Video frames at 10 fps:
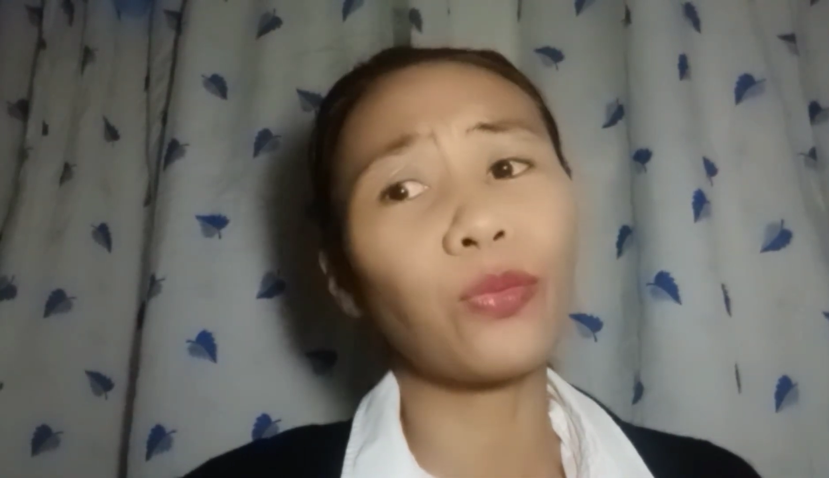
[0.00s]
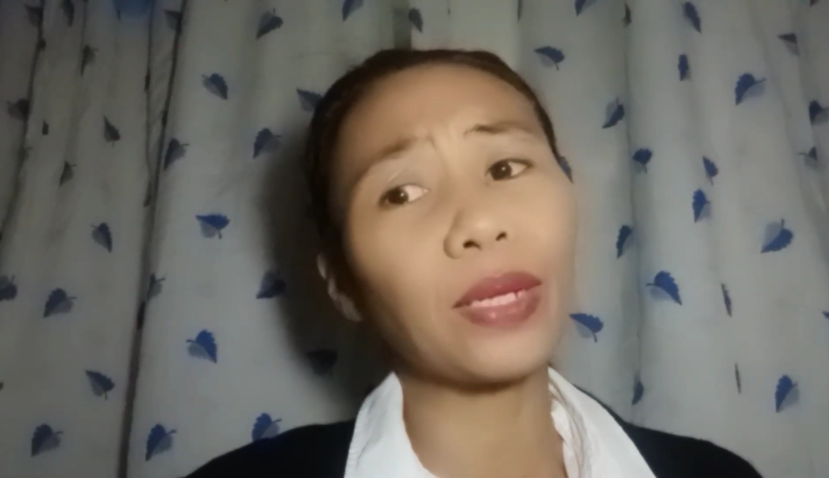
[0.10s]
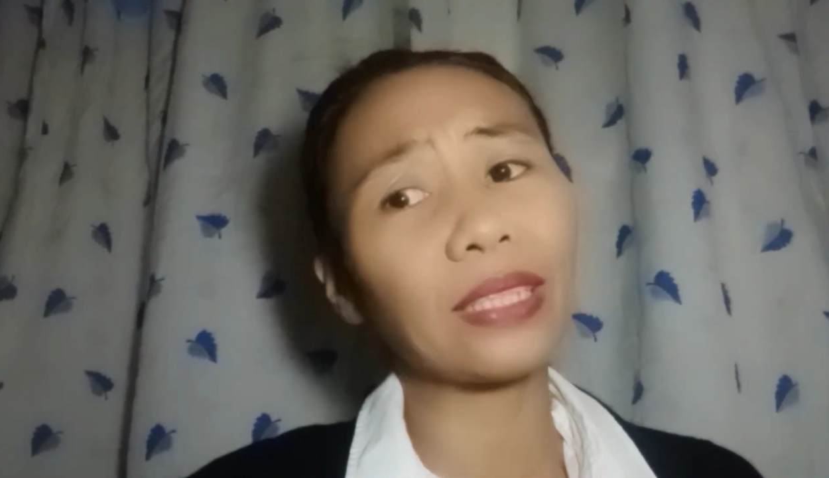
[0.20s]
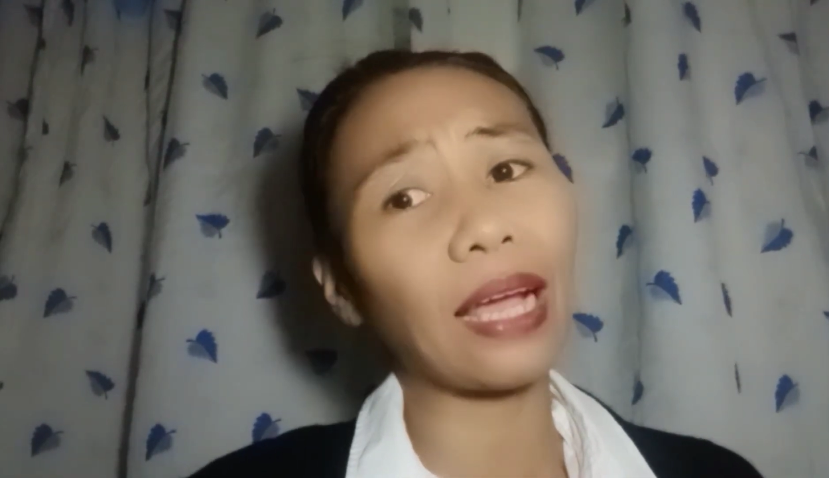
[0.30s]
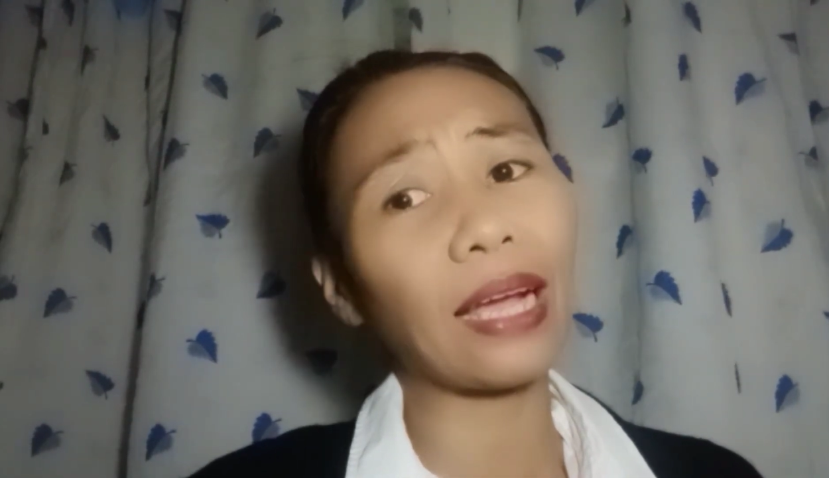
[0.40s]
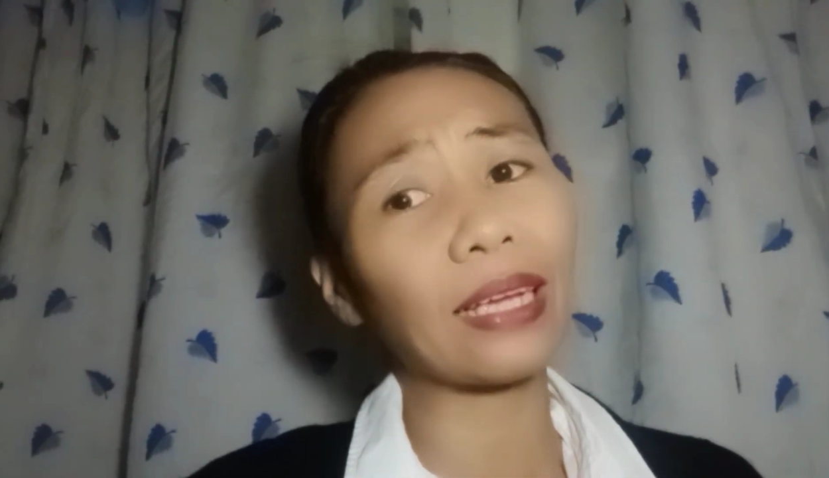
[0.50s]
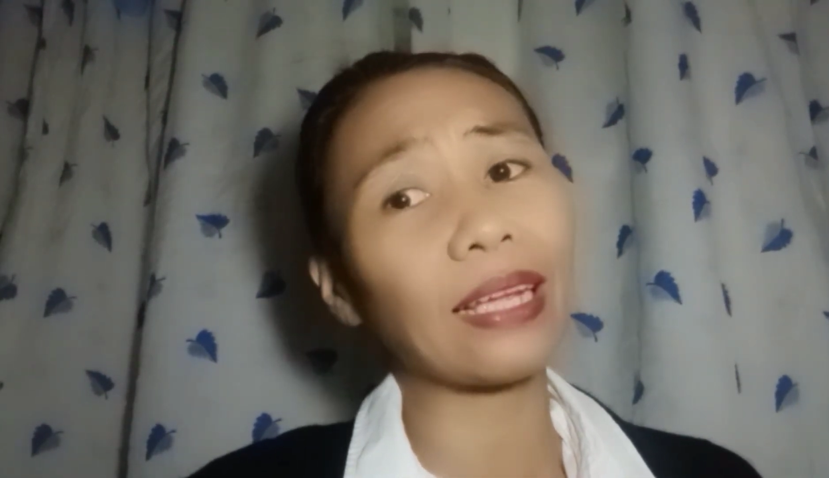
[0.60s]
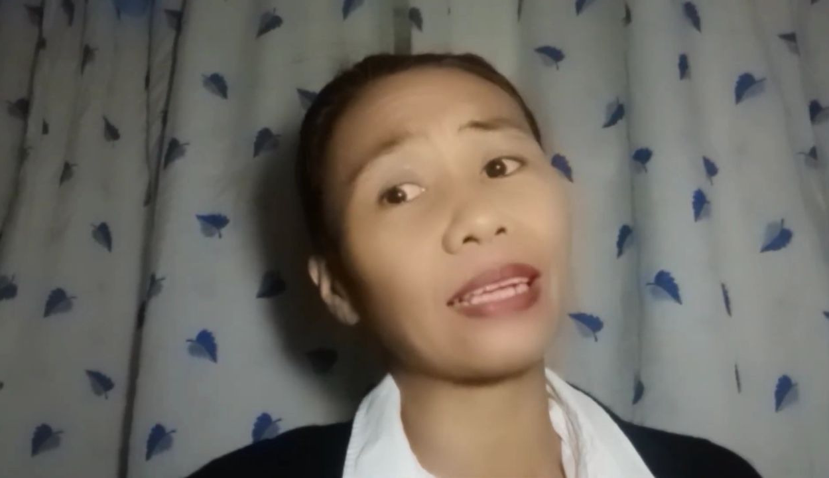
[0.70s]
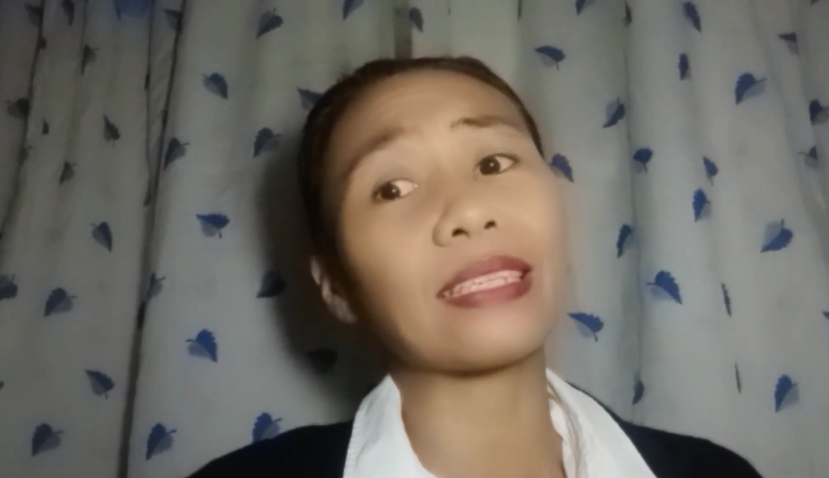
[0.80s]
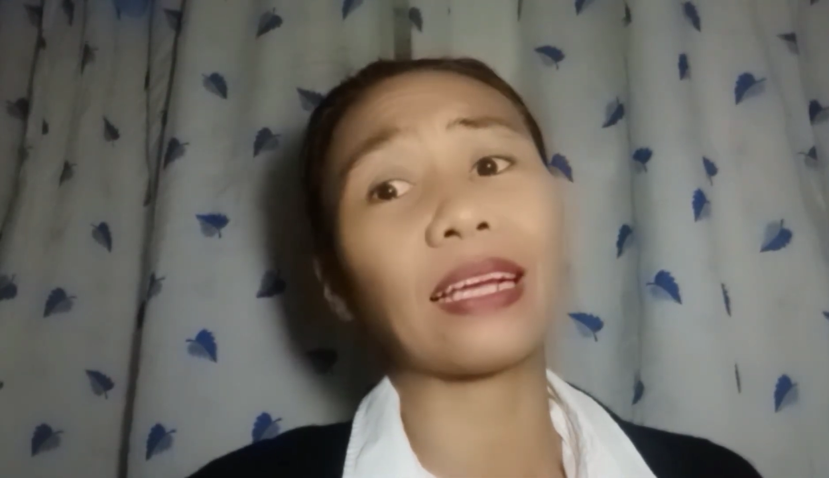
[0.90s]
umatake
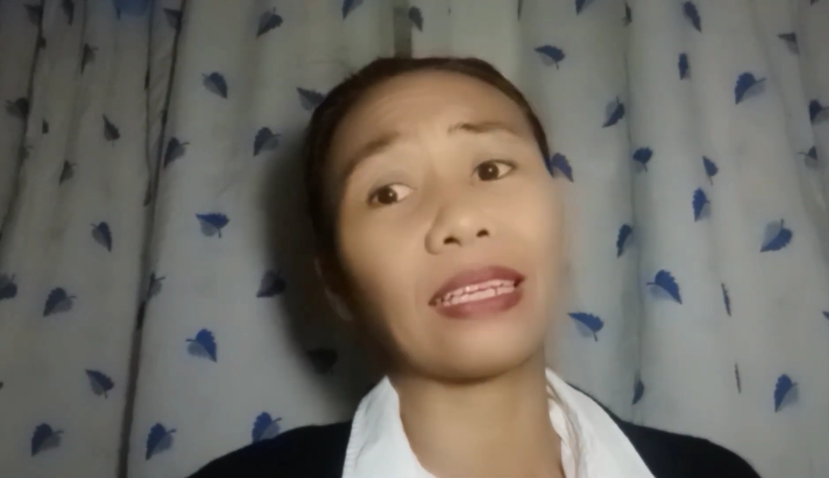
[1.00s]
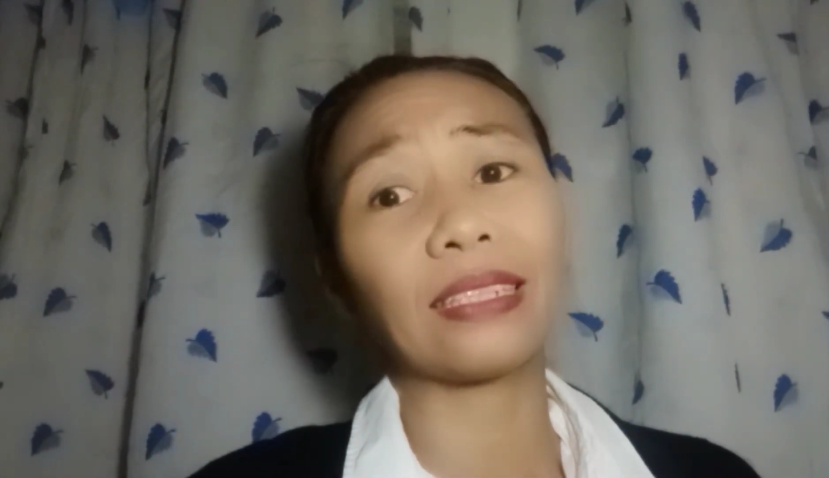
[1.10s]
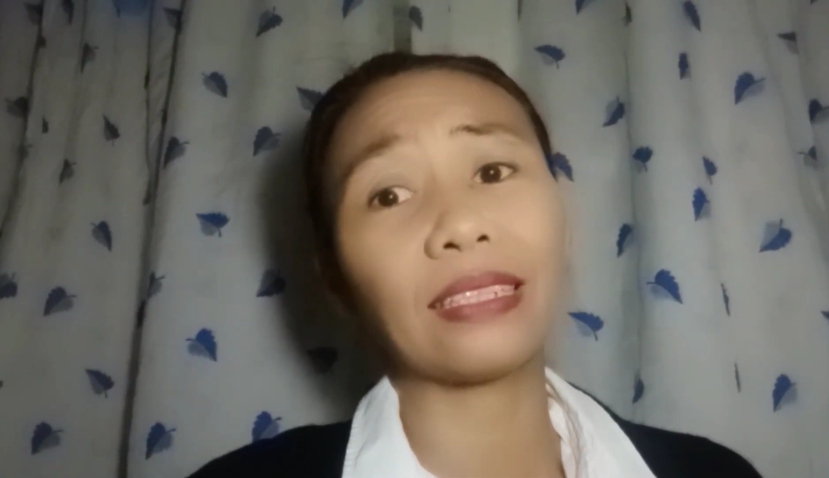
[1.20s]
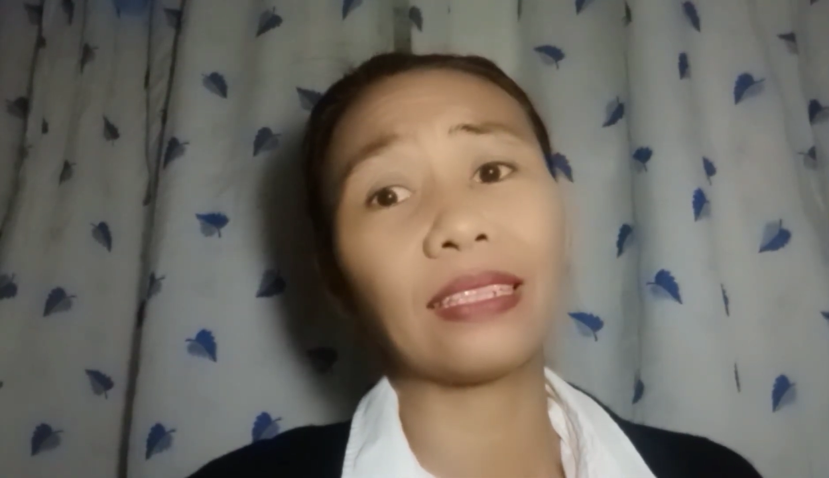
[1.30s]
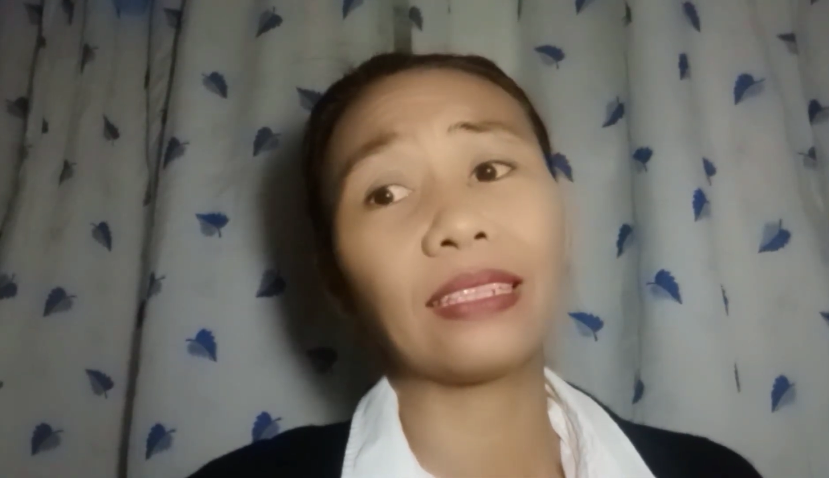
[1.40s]
ang sakit